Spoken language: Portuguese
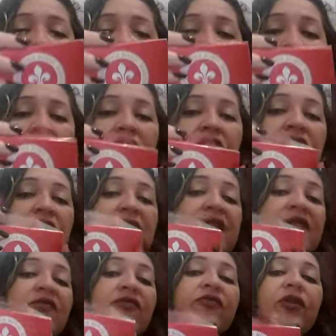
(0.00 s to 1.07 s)
gente.
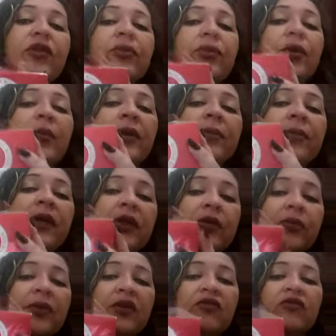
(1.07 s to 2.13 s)
Esse foi o meu primeiro
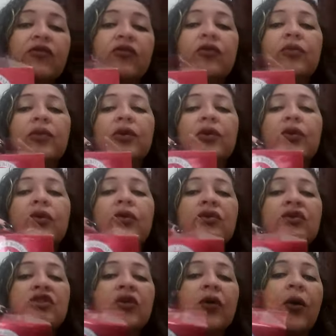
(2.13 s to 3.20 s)
perfume, o
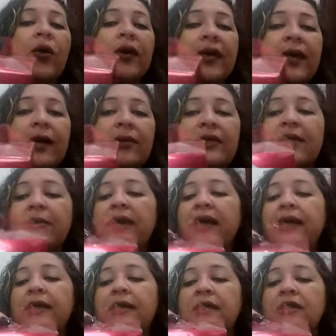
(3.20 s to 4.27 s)
Rouge Royal da
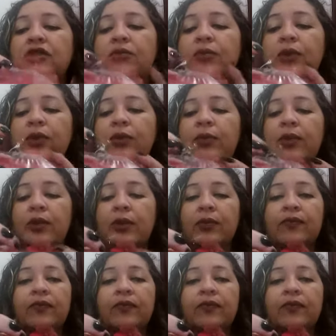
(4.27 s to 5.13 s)
Marina de Bourbon.